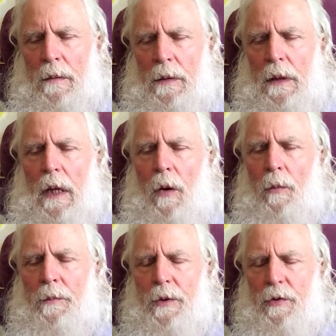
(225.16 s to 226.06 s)
Die
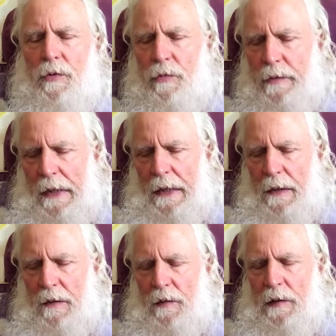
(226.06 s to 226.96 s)
glauben, dass du wirklich
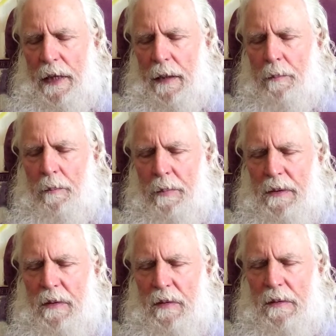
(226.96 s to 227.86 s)
das Leben
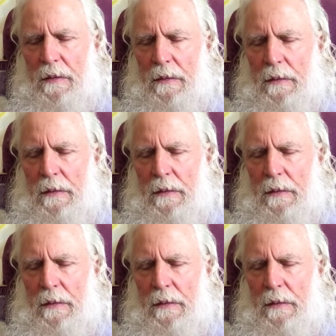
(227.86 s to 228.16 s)
bist,